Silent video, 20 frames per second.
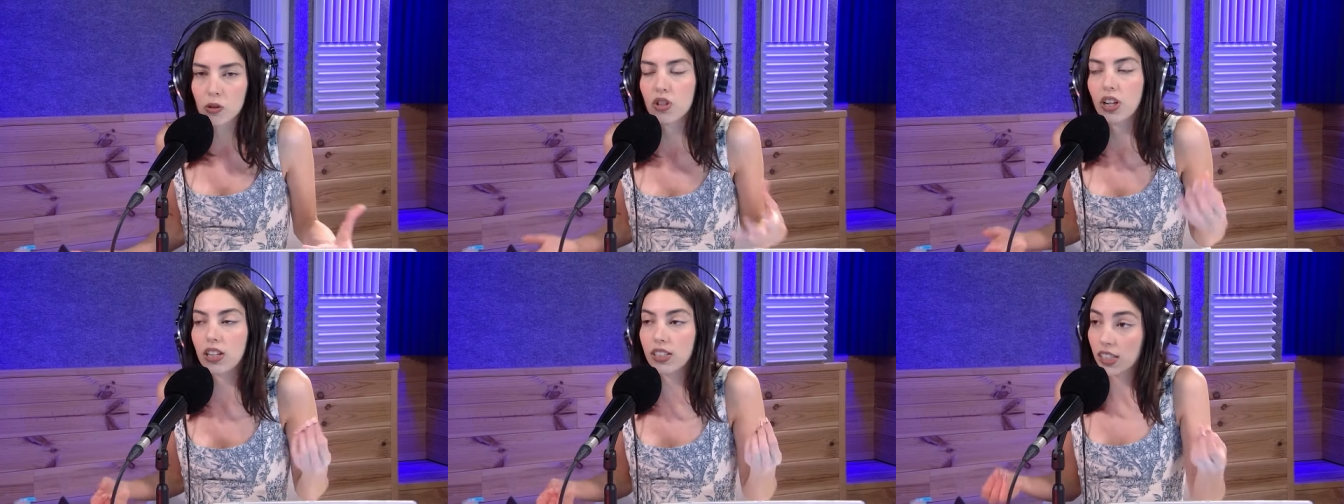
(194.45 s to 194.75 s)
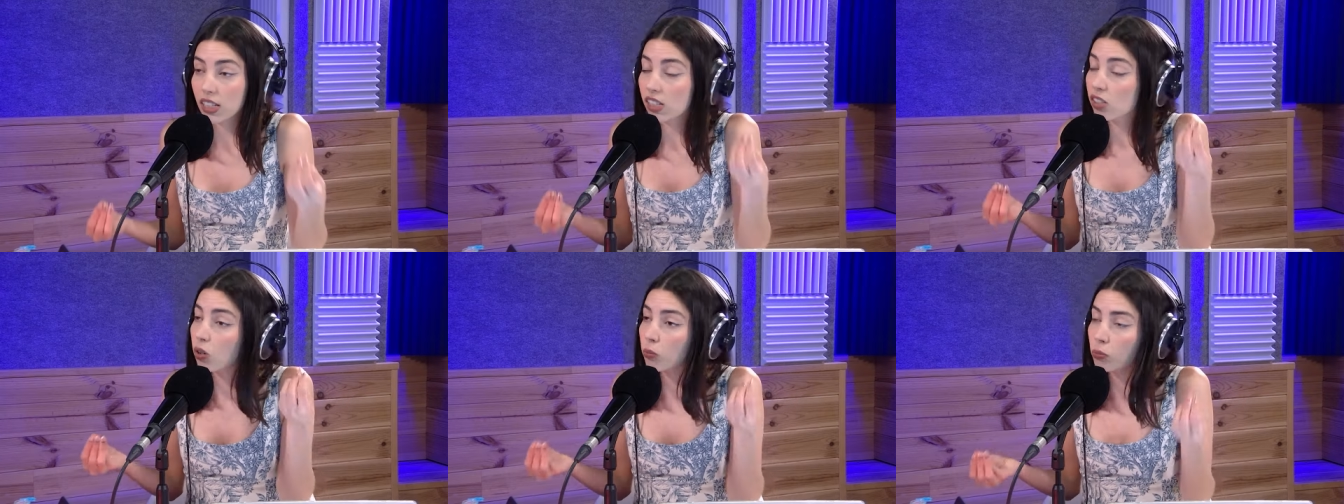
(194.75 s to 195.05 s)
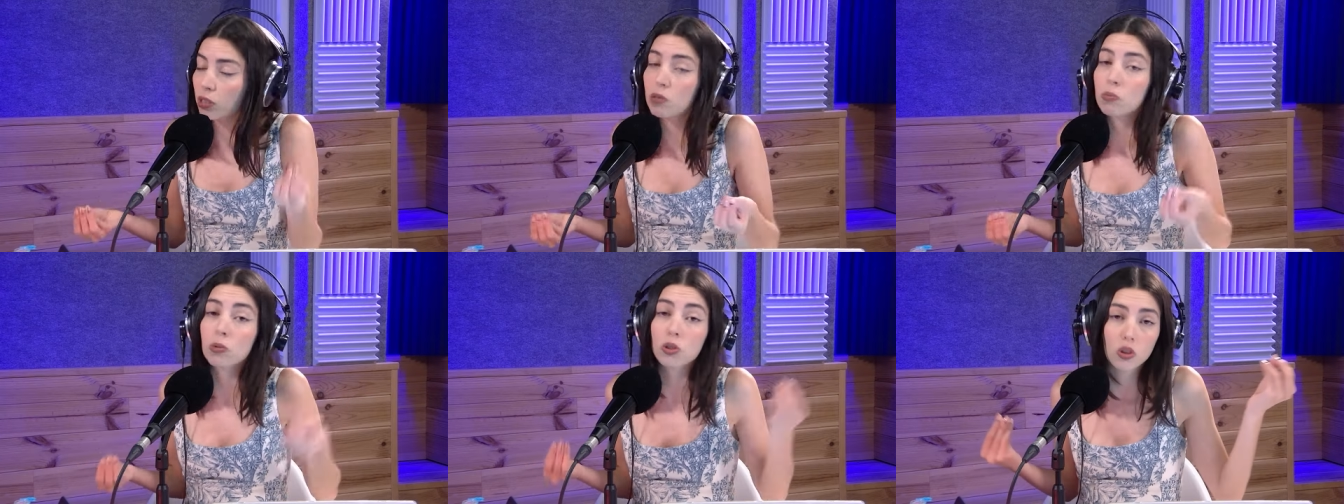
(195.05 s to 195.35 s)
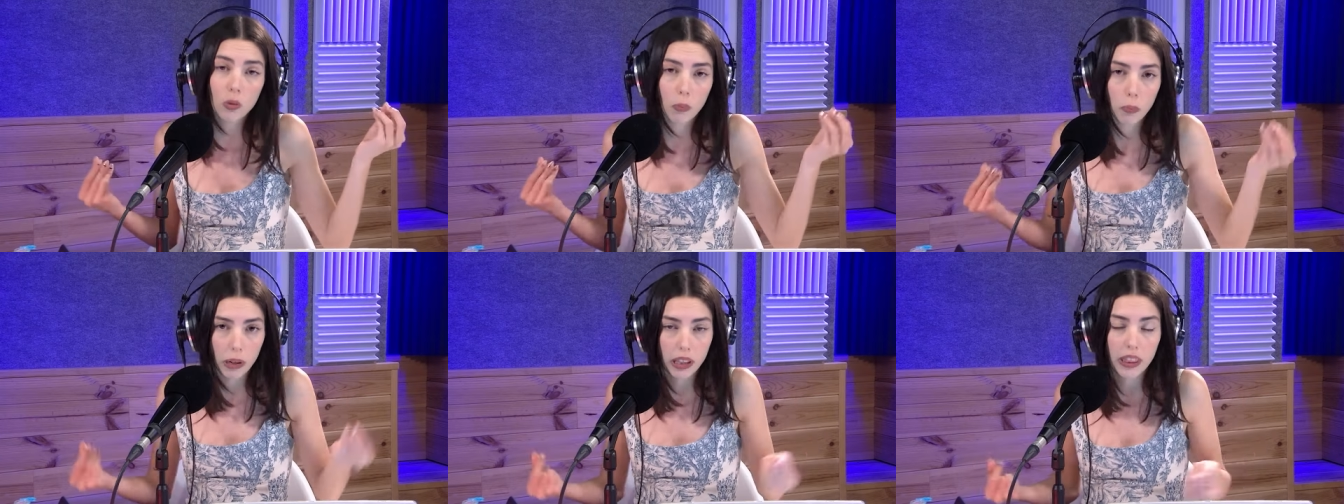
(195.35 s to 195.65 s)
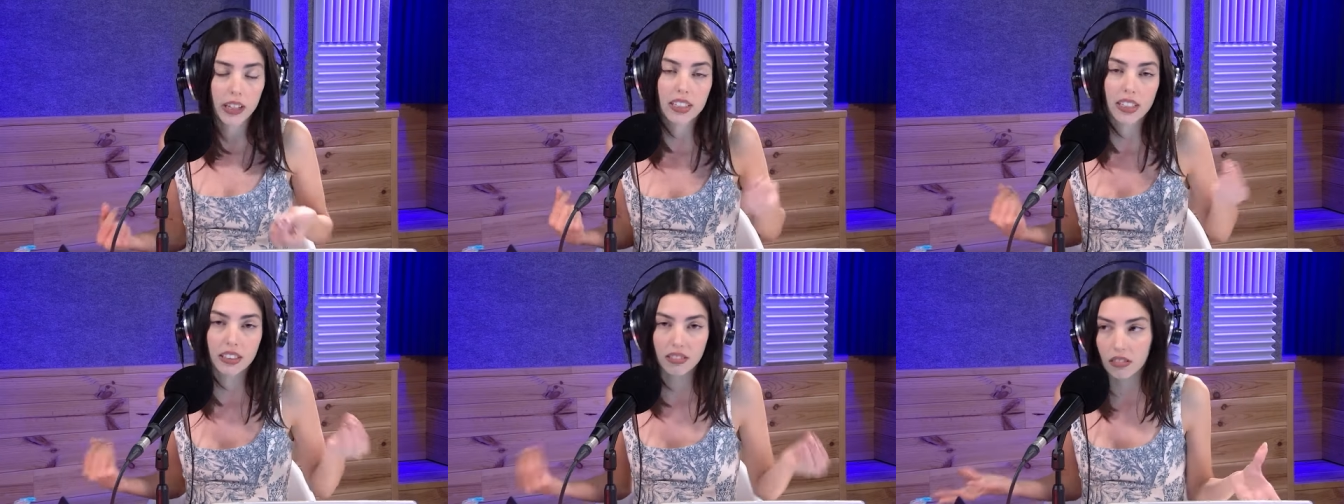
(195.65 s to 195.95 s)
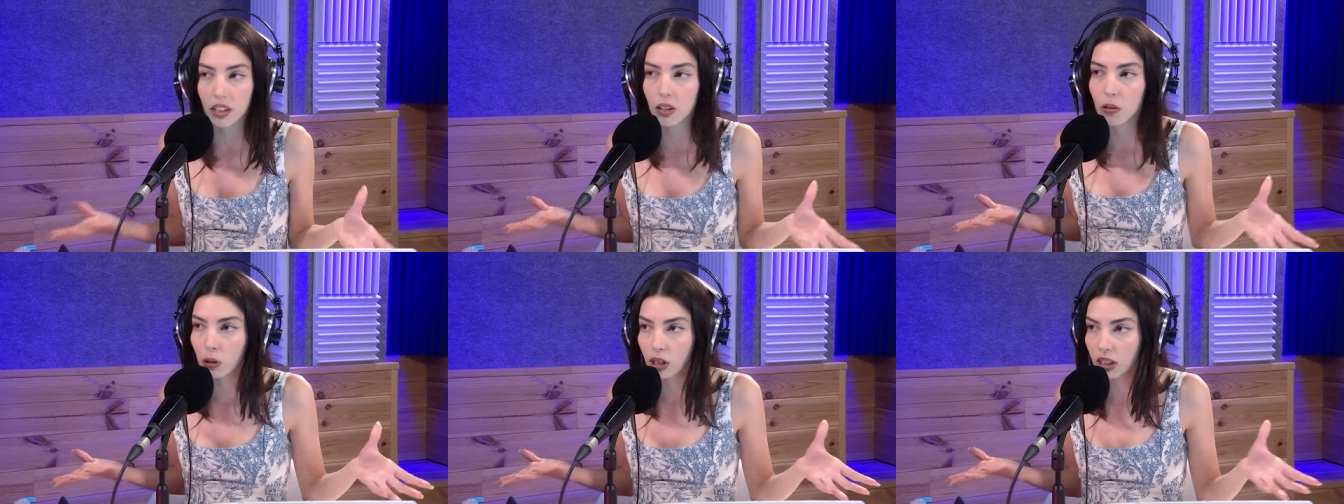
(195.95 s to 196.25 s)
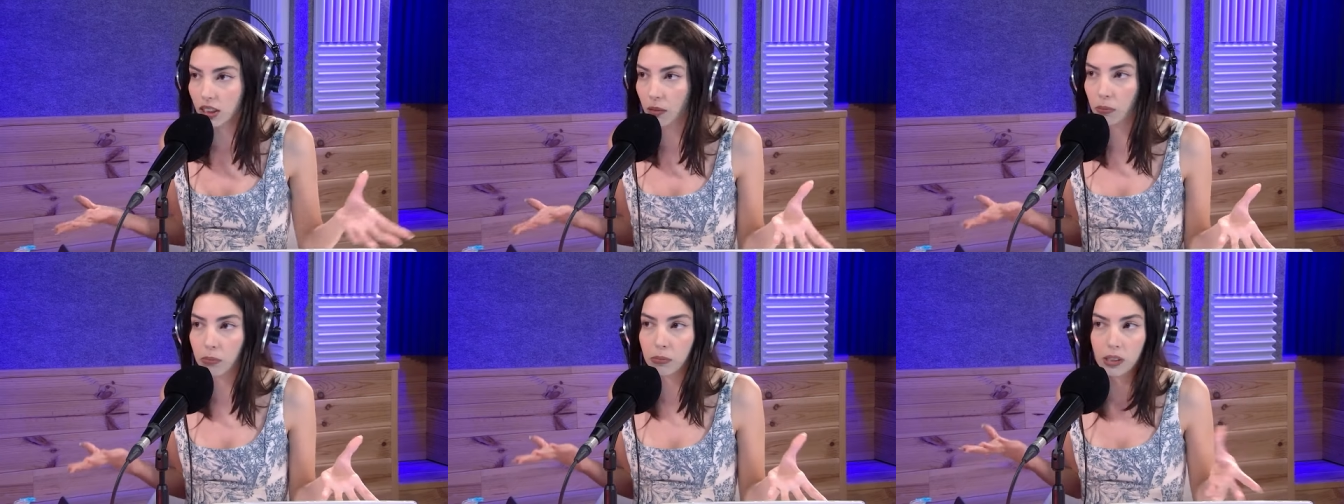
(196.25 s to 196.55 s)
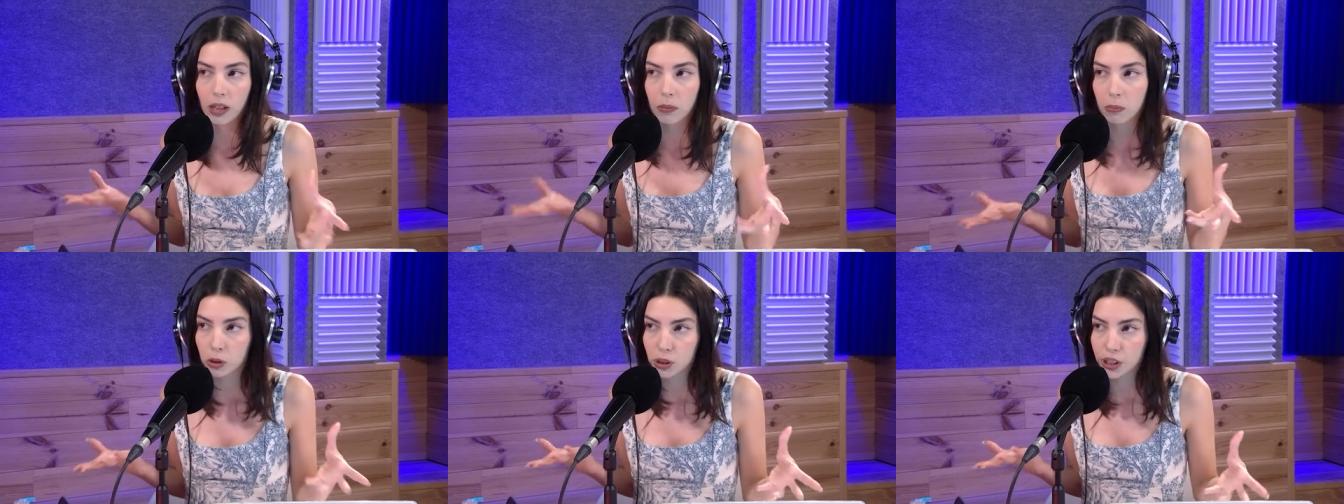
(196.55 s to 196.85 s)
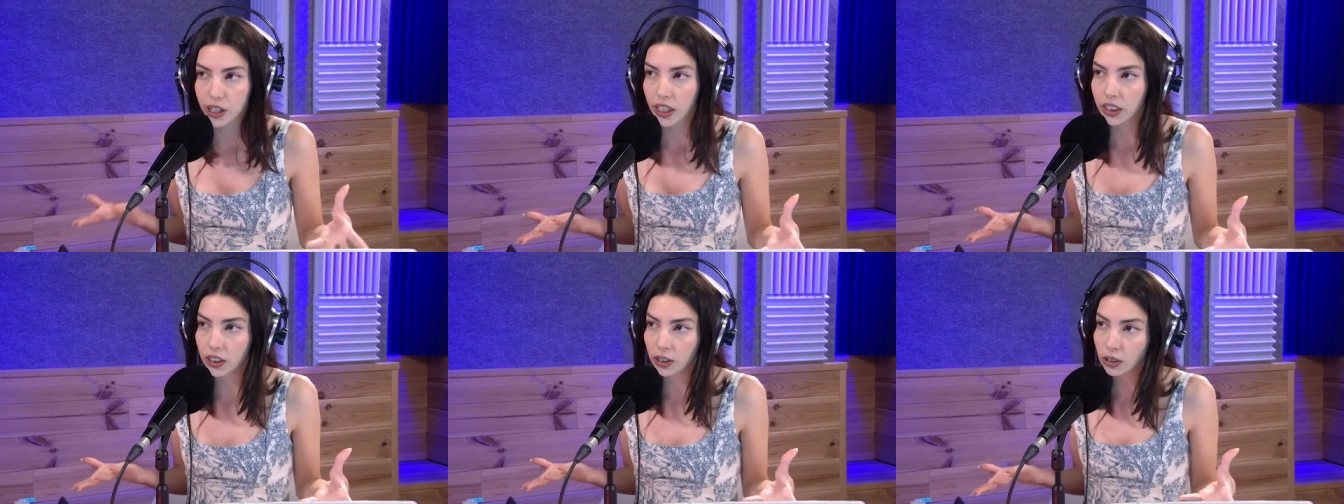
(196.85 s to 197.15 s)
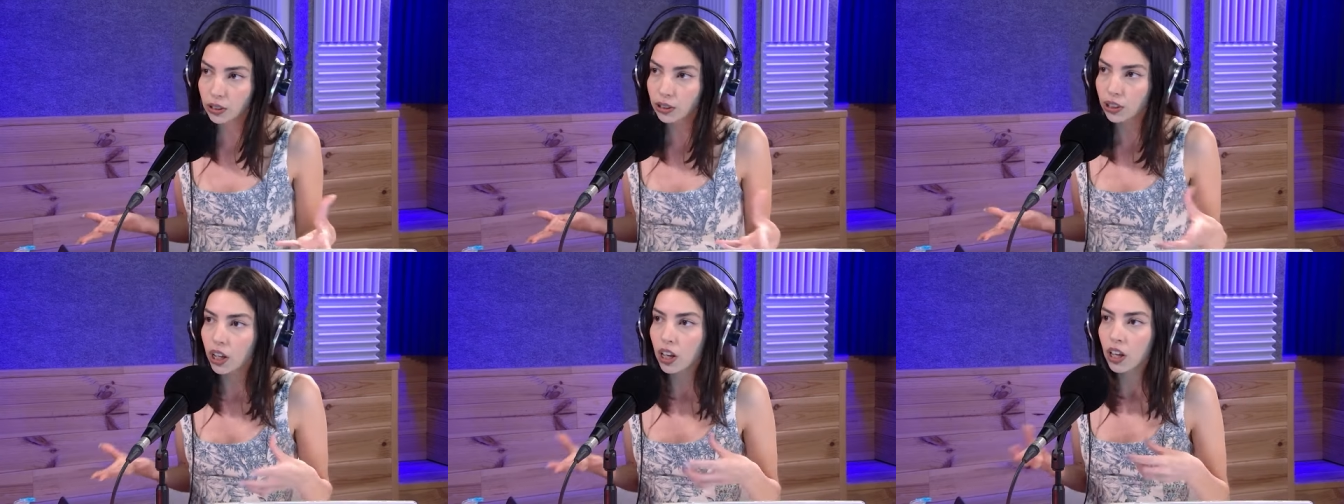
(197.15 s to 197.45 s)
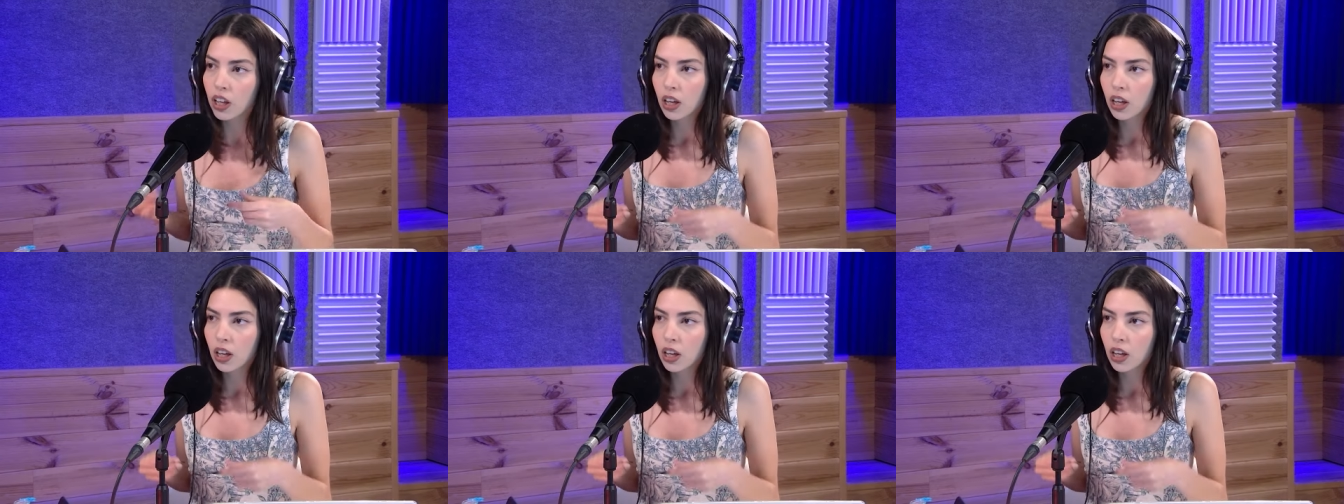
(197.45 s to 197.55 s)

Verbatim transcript: O sea, si es lo mismo, son prendas antiguas en ambos casos,